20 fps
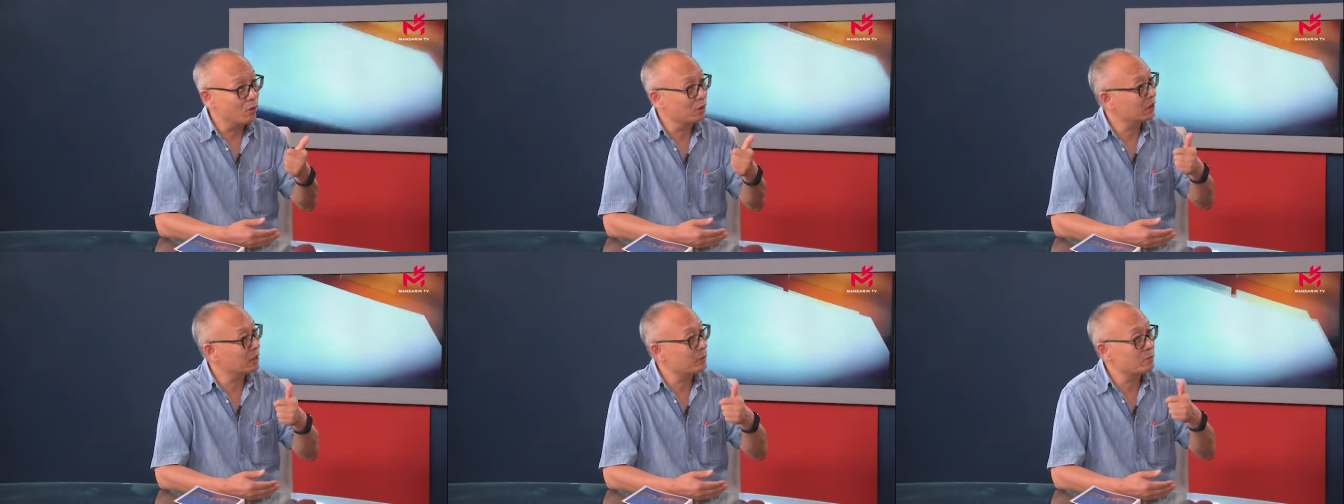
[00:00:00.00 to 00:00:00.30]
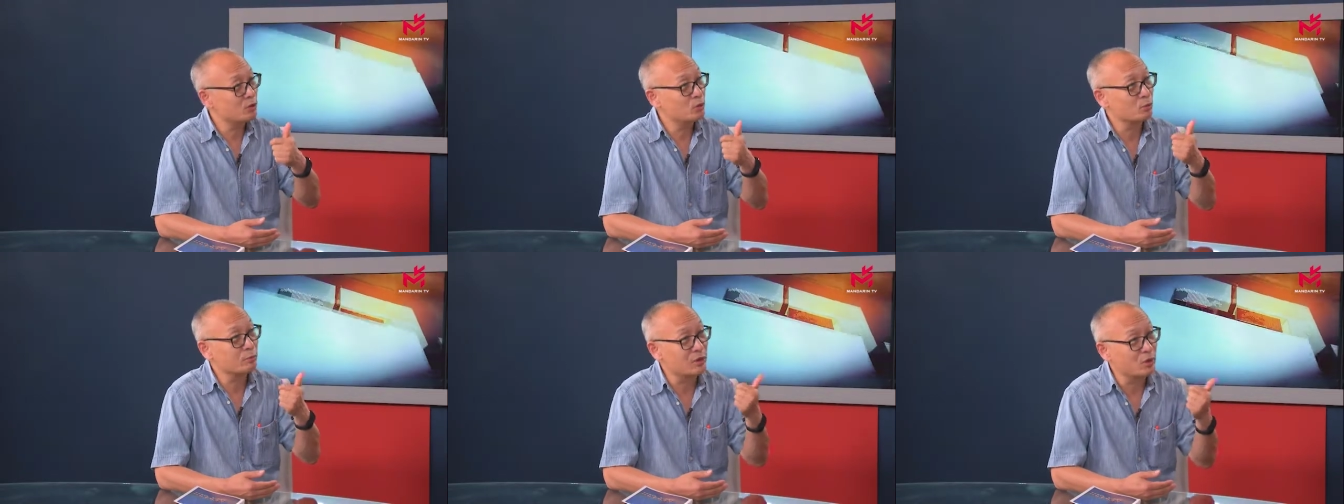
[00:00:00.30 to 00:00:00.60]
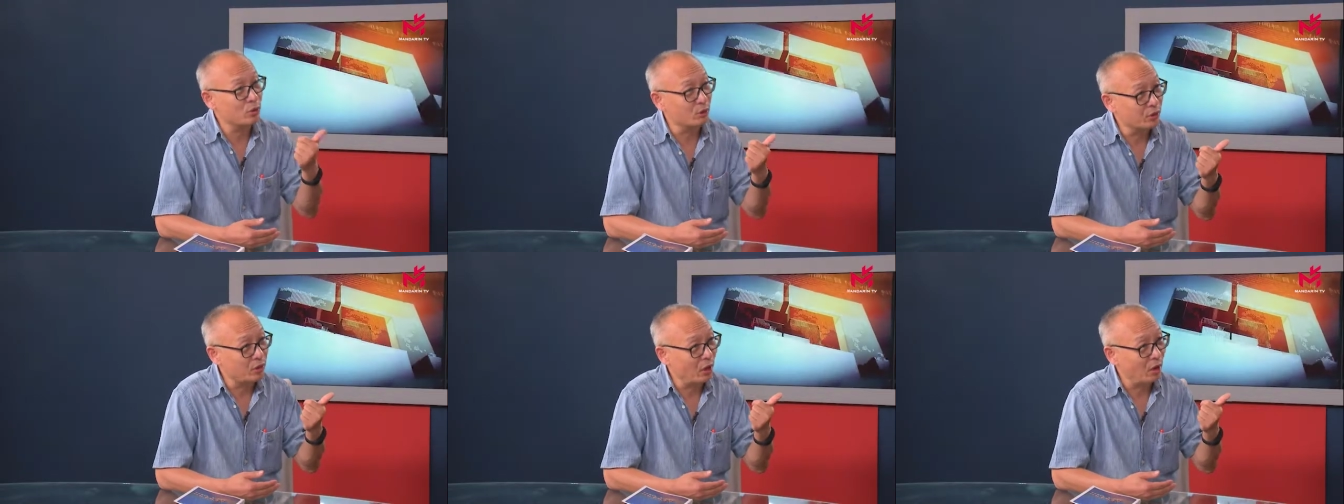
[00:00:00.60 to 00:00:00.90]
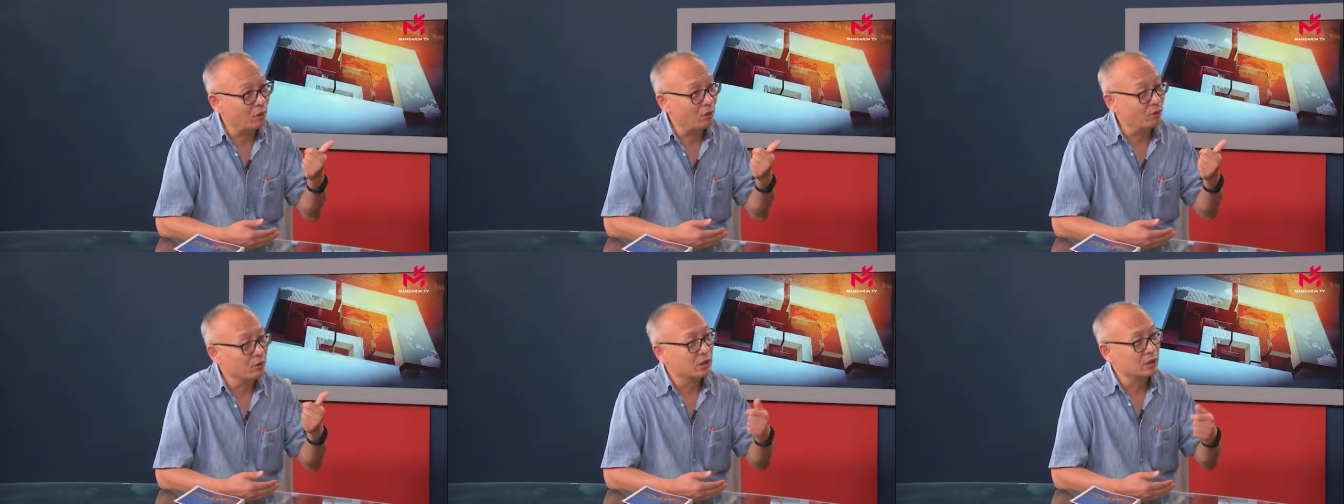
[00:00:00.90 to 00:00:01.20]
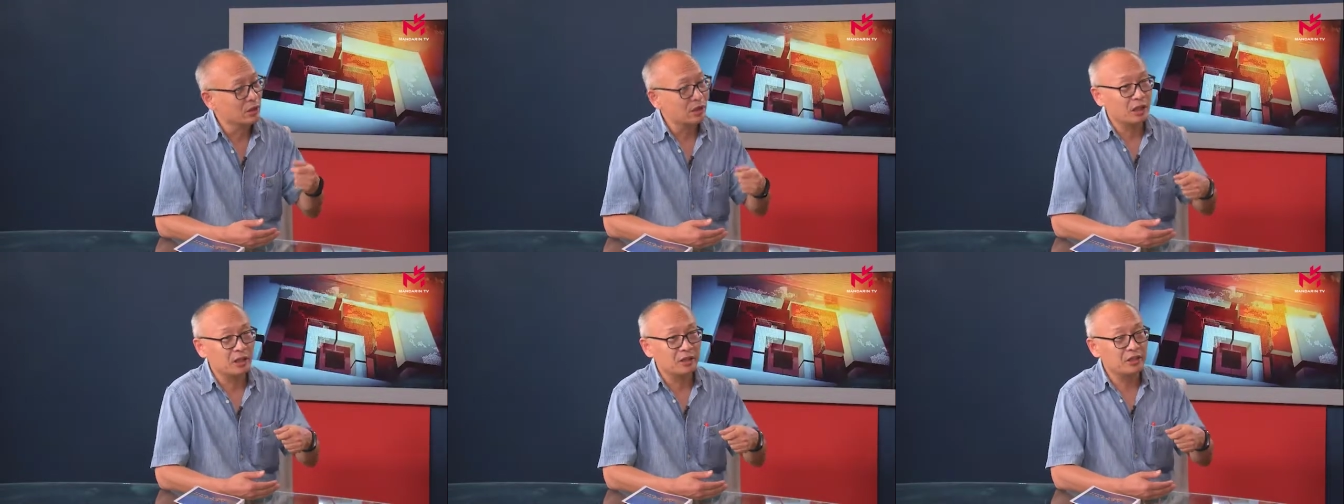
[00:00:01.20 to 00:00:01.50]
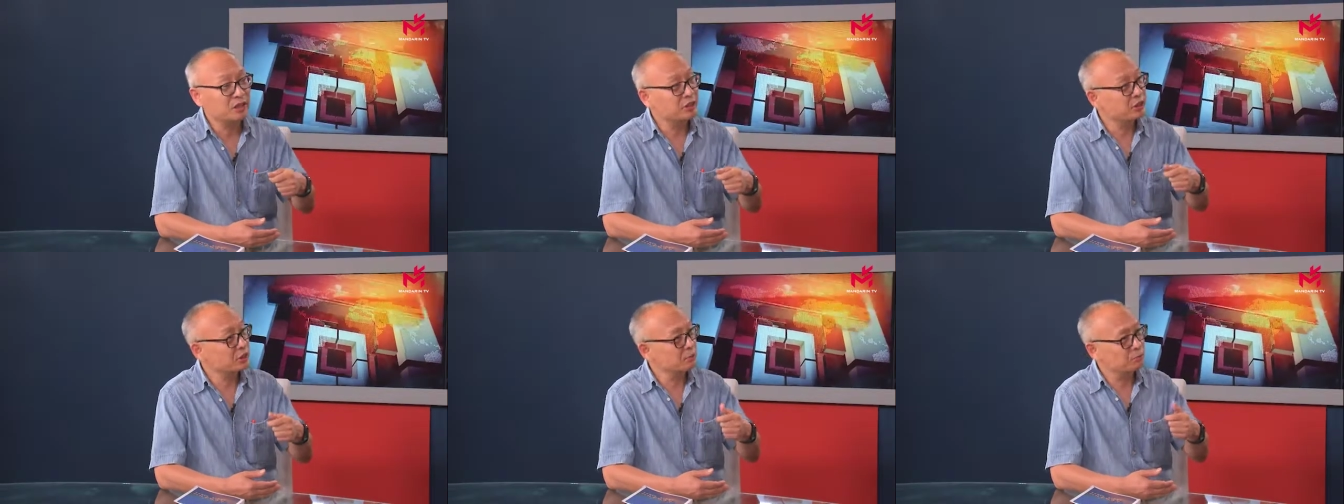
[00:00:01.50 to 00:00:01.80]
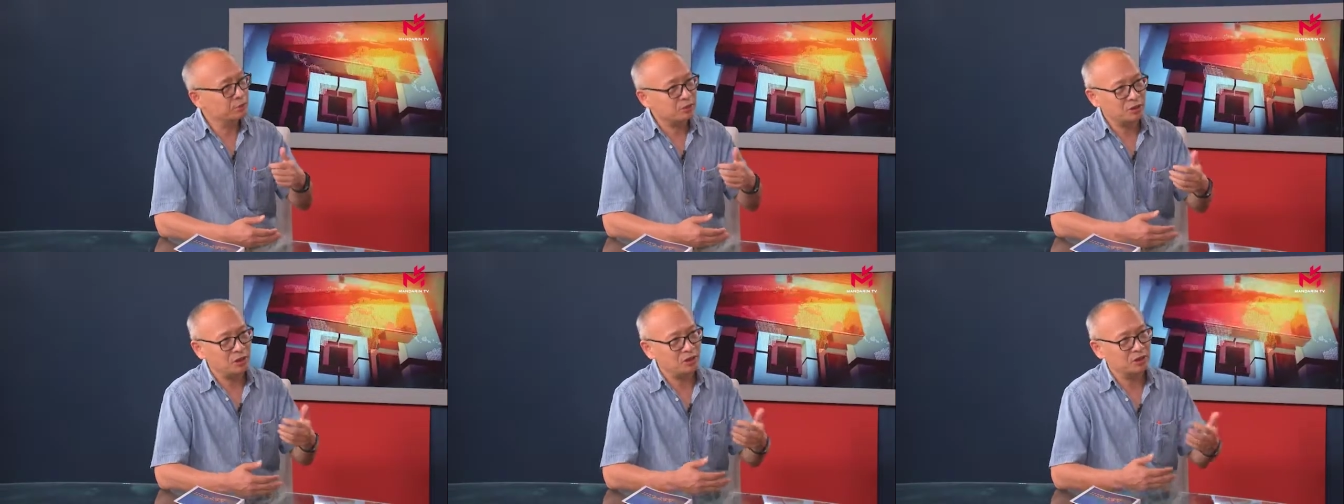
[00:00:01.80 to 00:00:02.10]
根本就没有药。嗯，医生
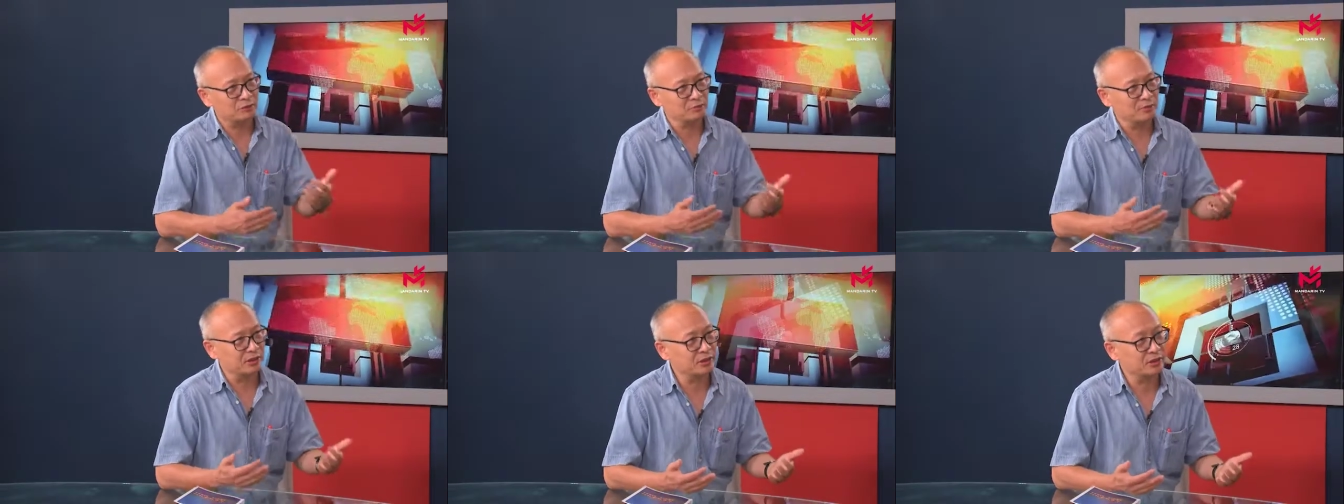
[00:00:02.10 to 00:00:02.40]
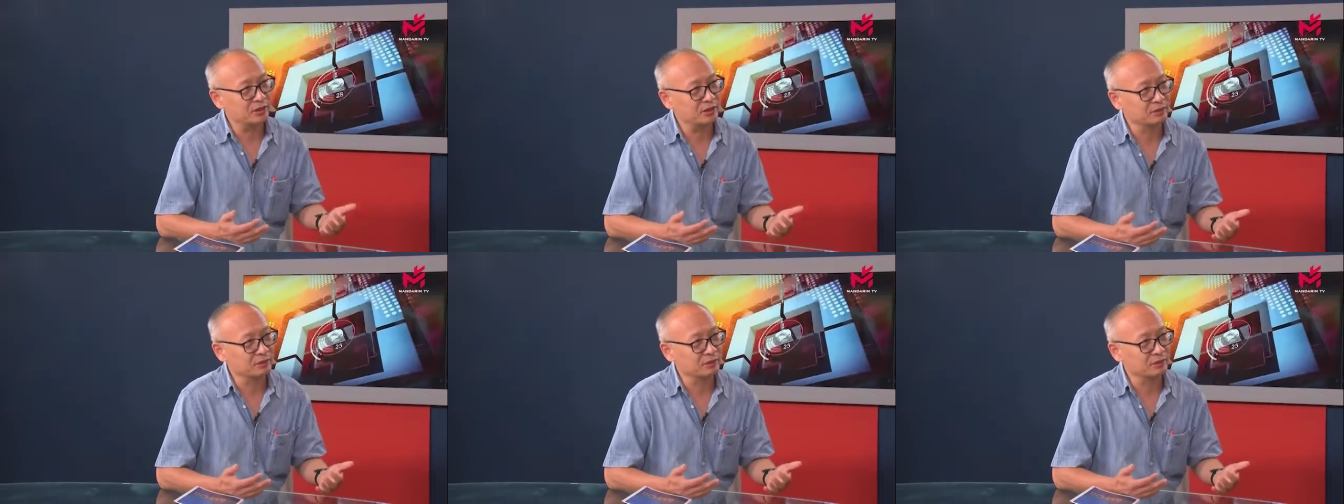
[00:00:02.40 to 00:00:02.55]
不知道怎么治，